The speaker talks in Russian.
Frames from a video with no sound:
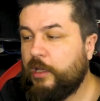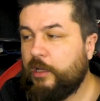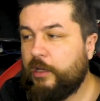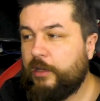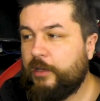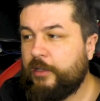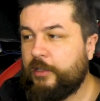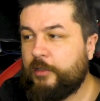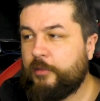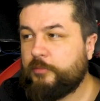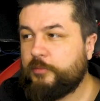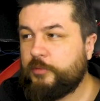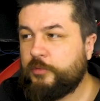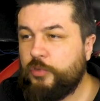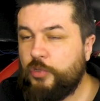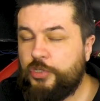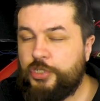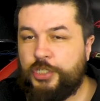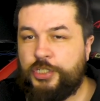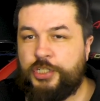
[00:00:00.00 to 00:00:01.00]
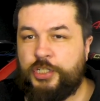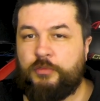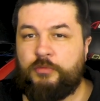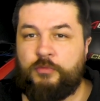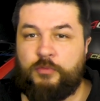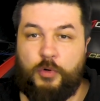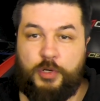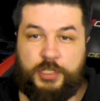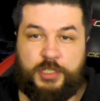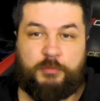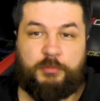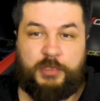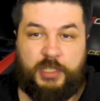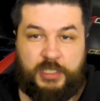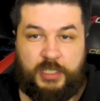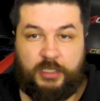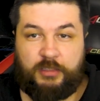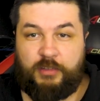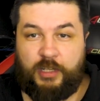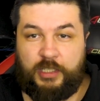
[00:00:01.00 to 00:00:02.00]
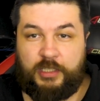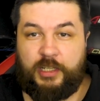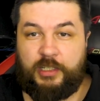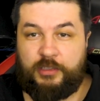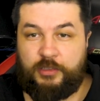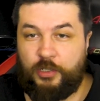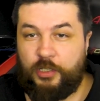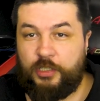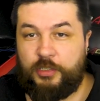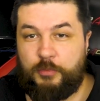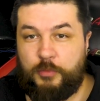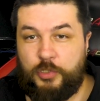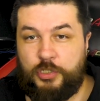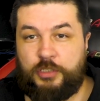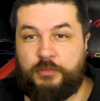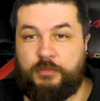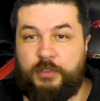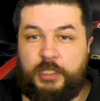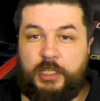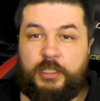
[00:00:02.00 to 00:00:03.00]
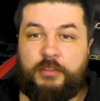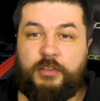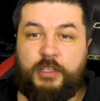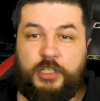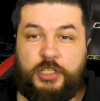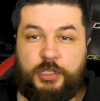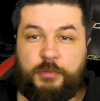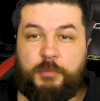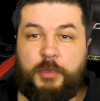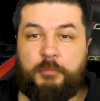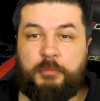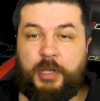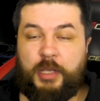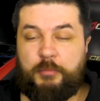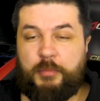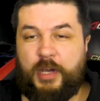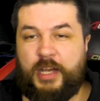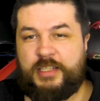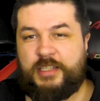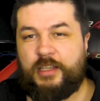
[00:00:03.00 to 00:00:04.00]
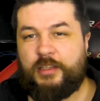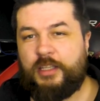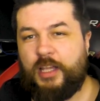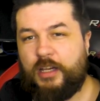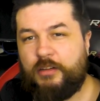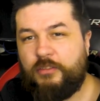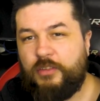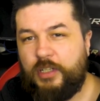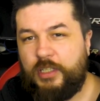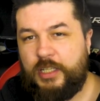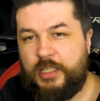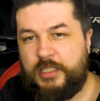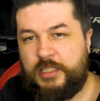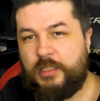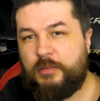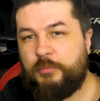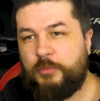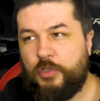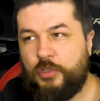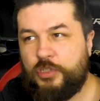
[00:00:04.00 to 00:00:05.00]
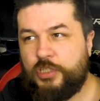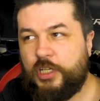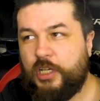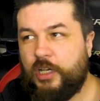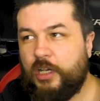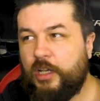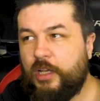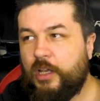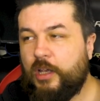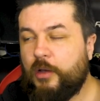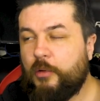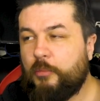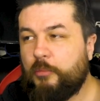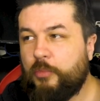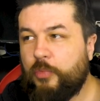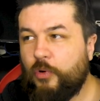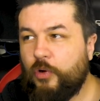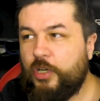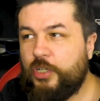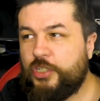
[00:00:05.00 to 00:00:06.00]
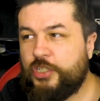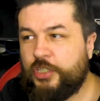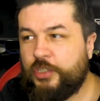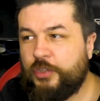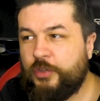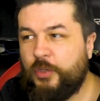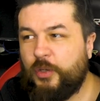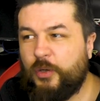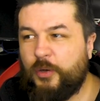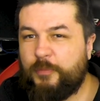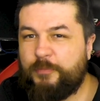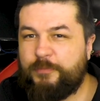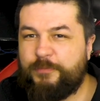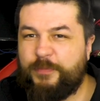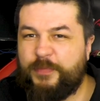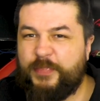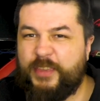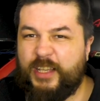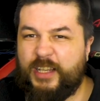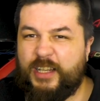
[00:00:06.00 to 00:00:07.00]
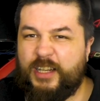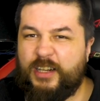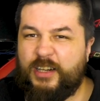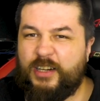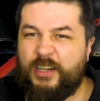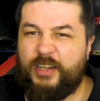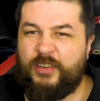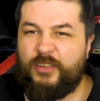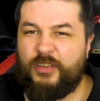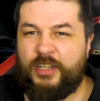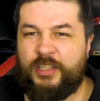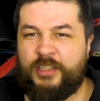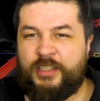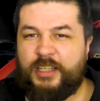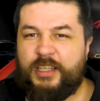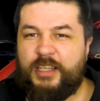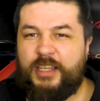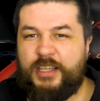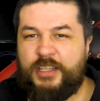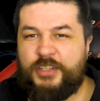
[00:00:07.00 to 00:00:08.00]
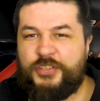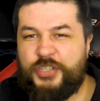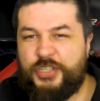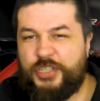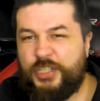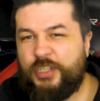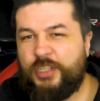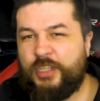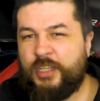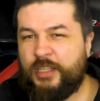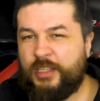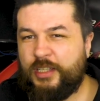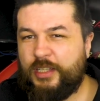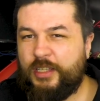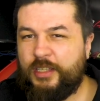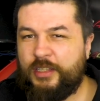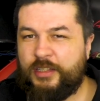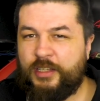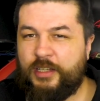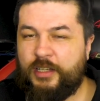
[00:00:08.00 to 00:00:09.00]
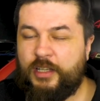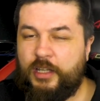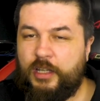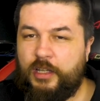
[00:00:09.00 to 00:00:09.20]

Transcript: э, лучше, чем 80 ватт, которые она может выдать в режиме байпаса. Да, выдаст немножко больше, но такое, такие ощущения какие-то.